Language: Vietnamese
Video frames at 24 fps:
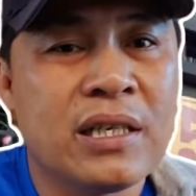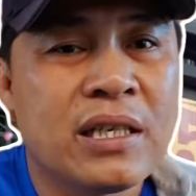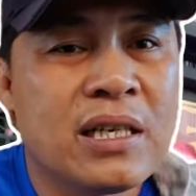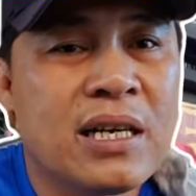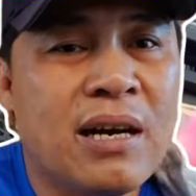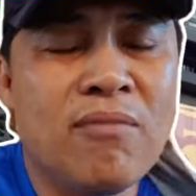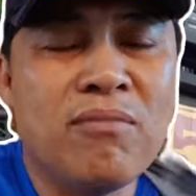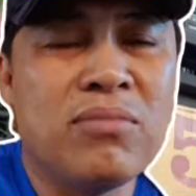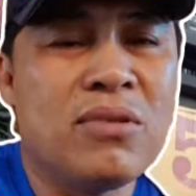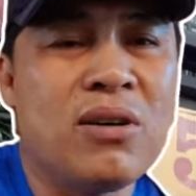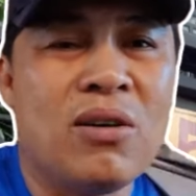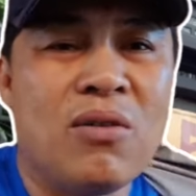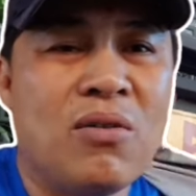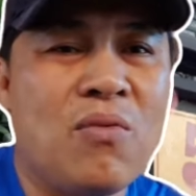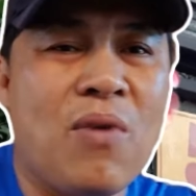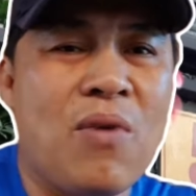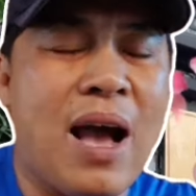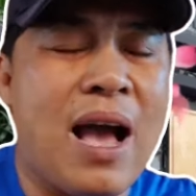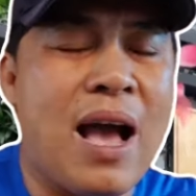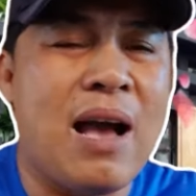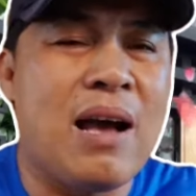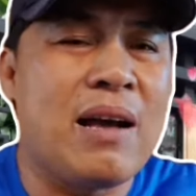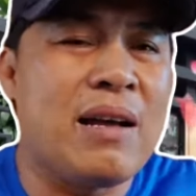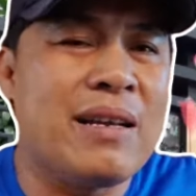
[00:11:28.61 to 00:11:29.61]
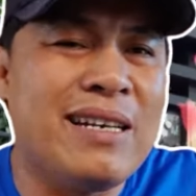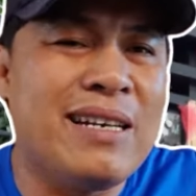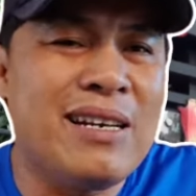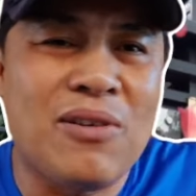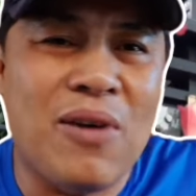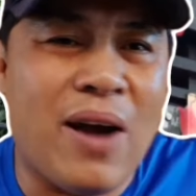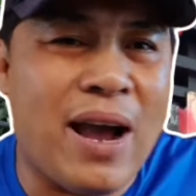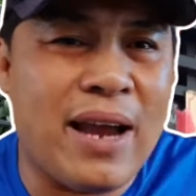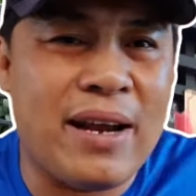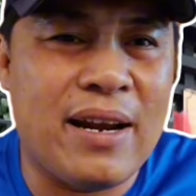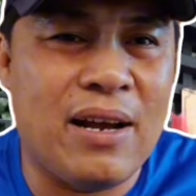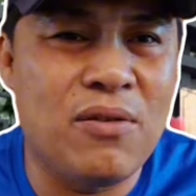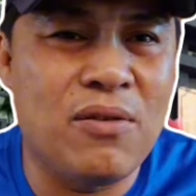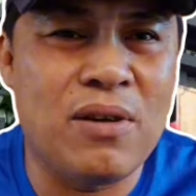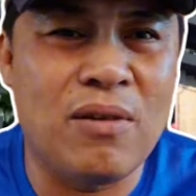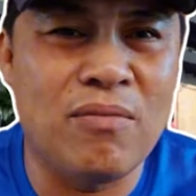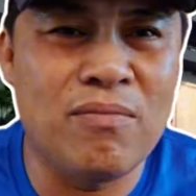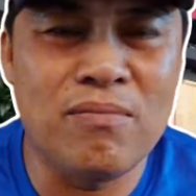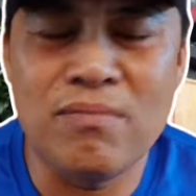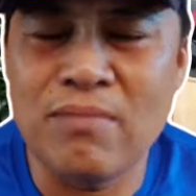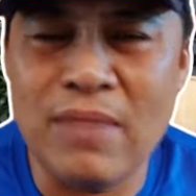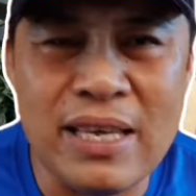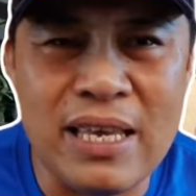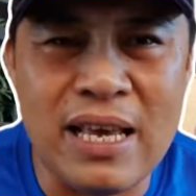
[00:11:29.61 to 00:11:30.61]
không có qua nước ngoài đâu
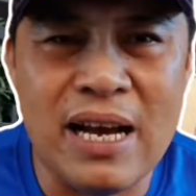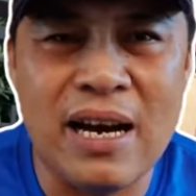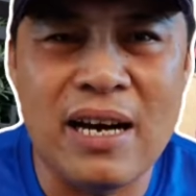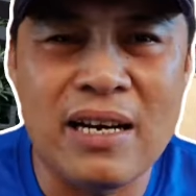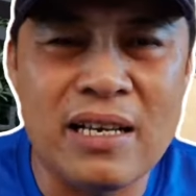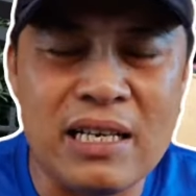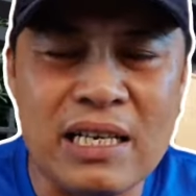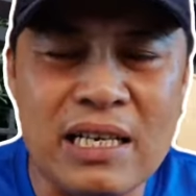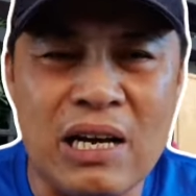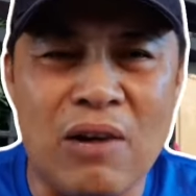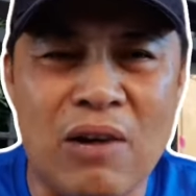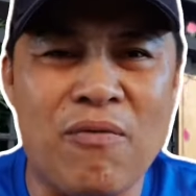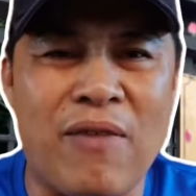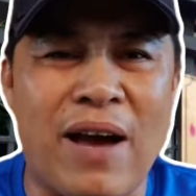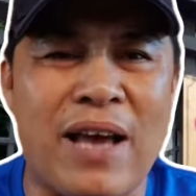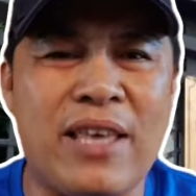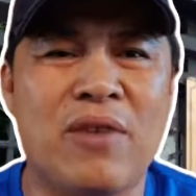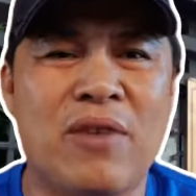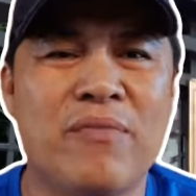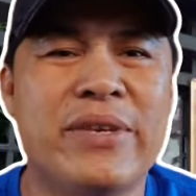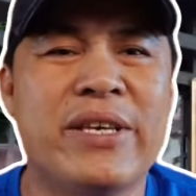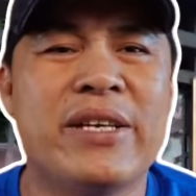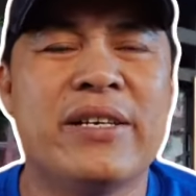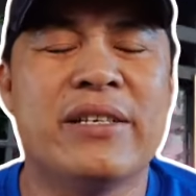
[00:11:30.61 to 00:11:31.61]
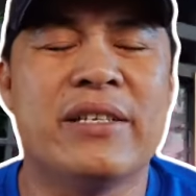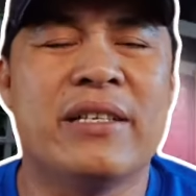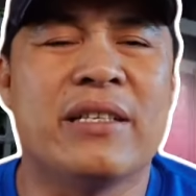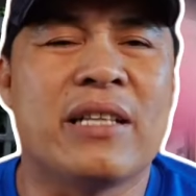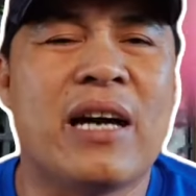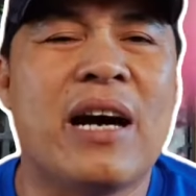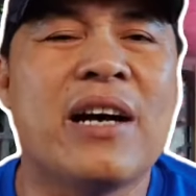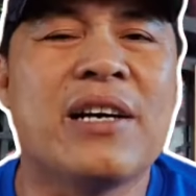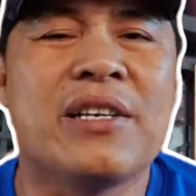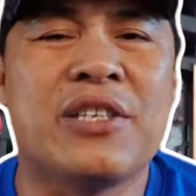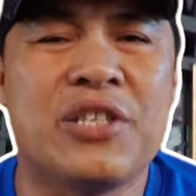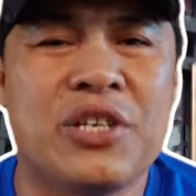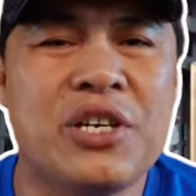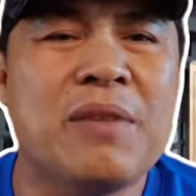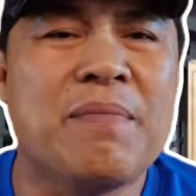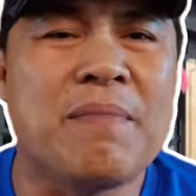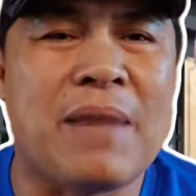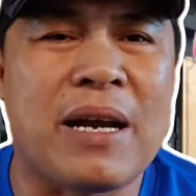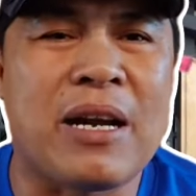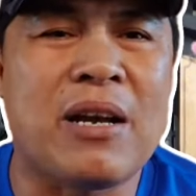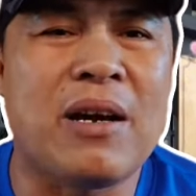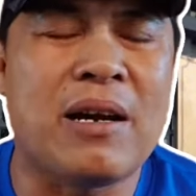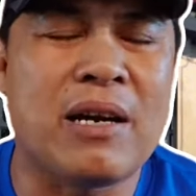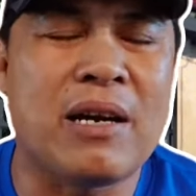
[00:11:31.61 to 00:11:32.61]
không bây giờ không phải giống như thời trước
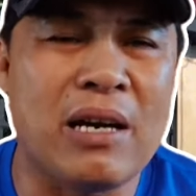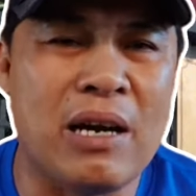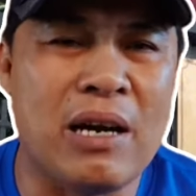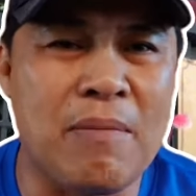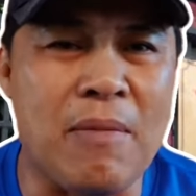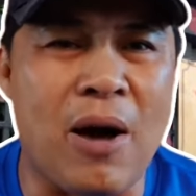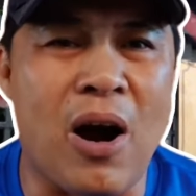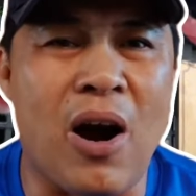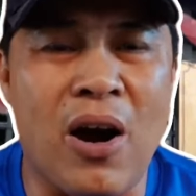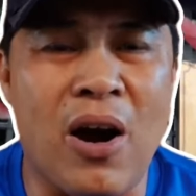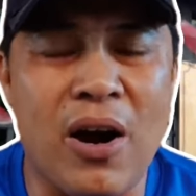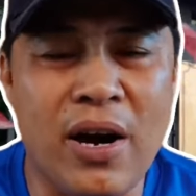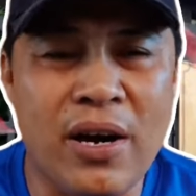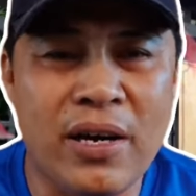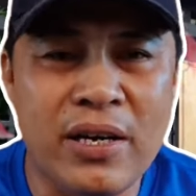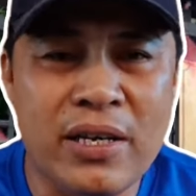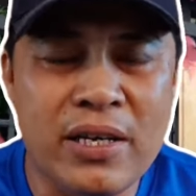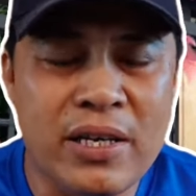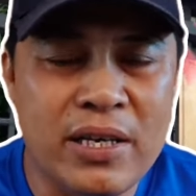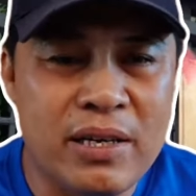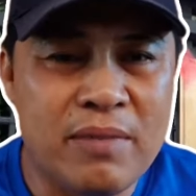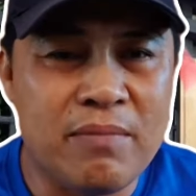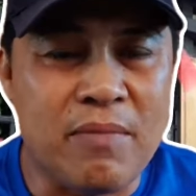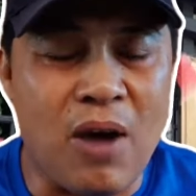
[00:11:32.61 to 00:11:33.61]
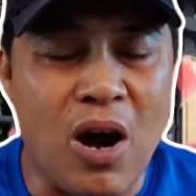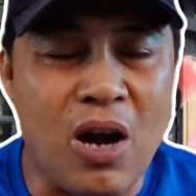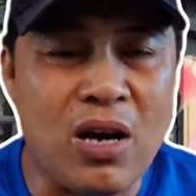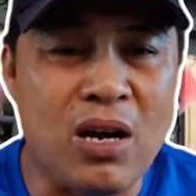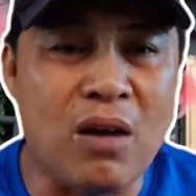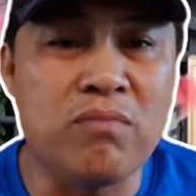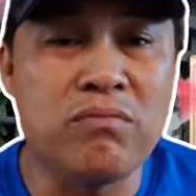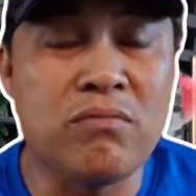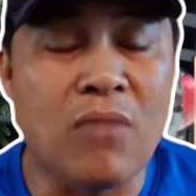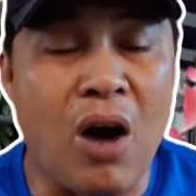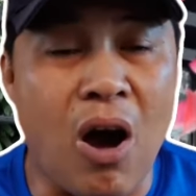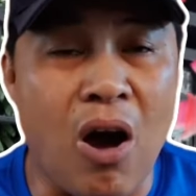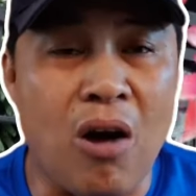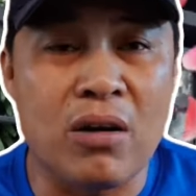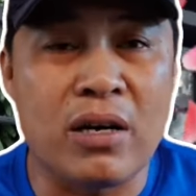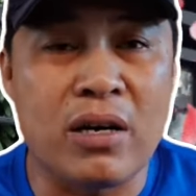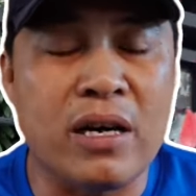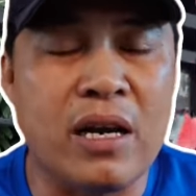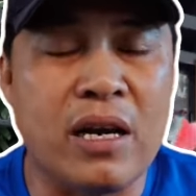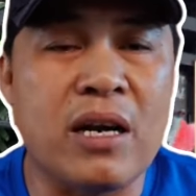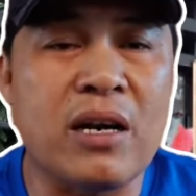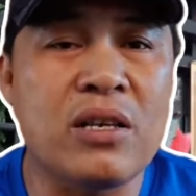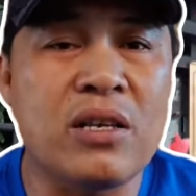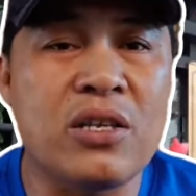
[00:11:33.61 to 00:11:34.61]
mà nó nó bỏ bỏ đồng
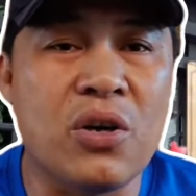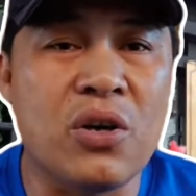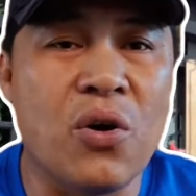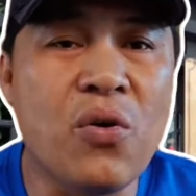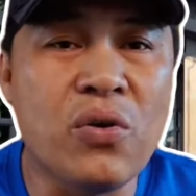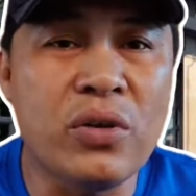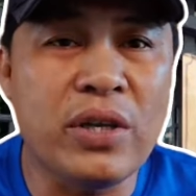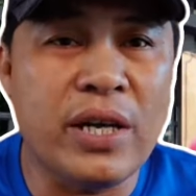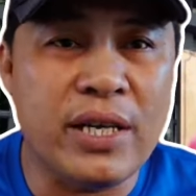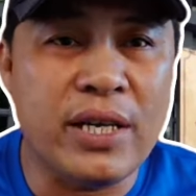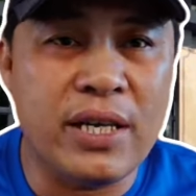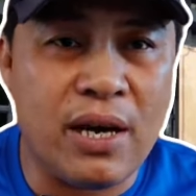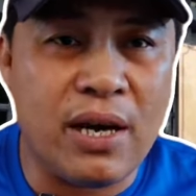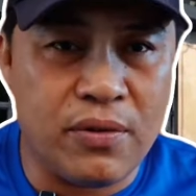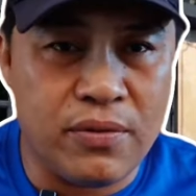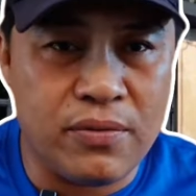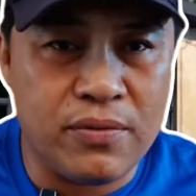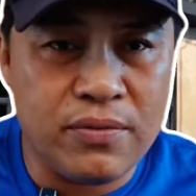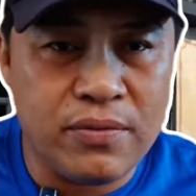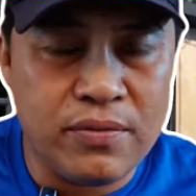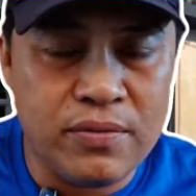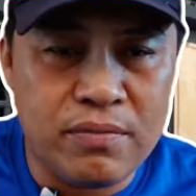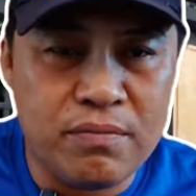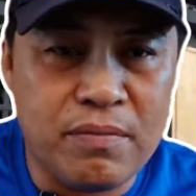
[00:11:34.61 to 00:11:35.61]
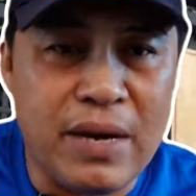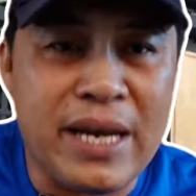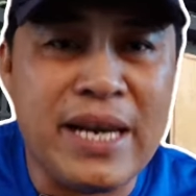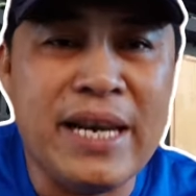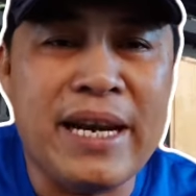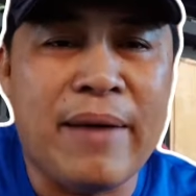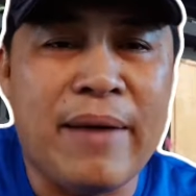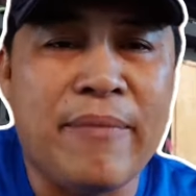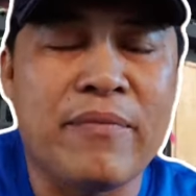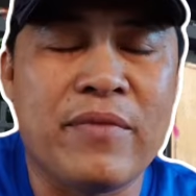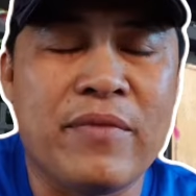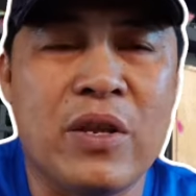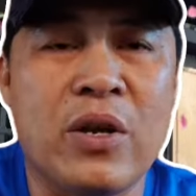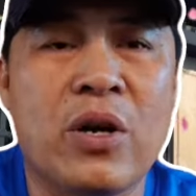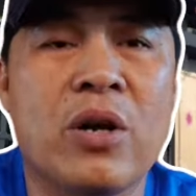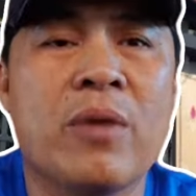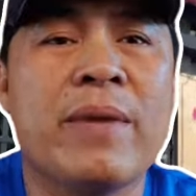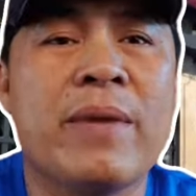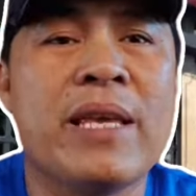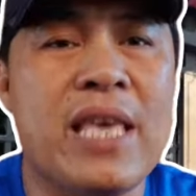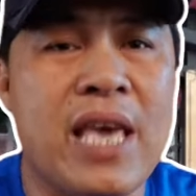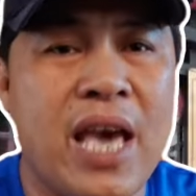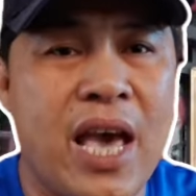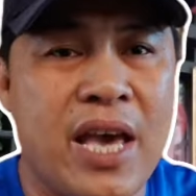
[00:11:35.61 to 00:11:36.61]
bọn nó, nó trốn đi đâu mấy năm gì rồi
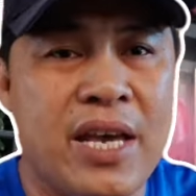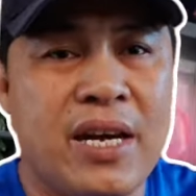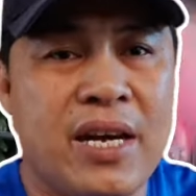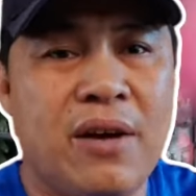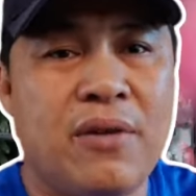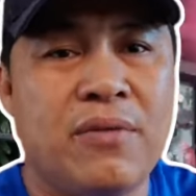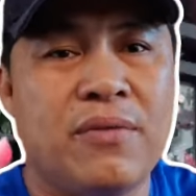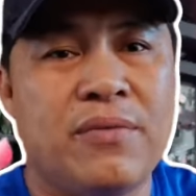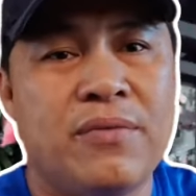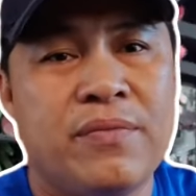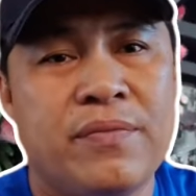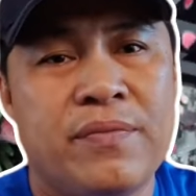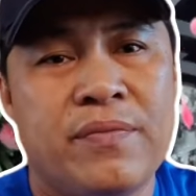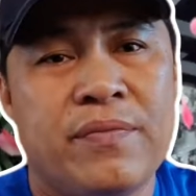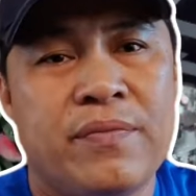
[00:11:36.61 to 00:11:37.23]
mới về đâu